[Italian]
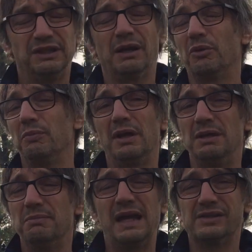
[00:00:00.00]
Vediamo in,
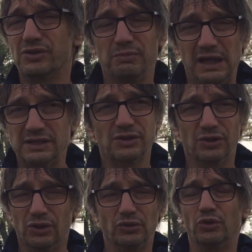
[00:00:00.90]
in, mezzo, in
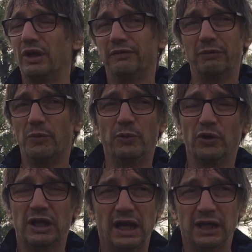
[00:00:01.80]
mezzo non avremo
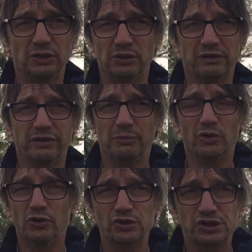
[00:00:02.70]
Porcari, non
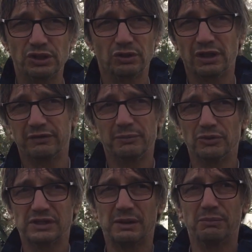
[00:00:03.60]
avremo Rossi, non
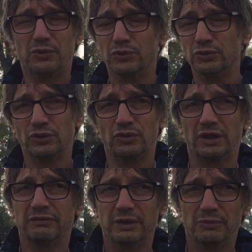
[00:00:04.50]
avremo Zambruno,
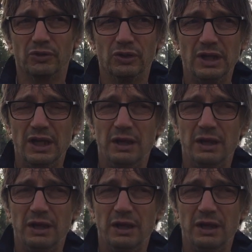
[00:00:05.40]
non avremo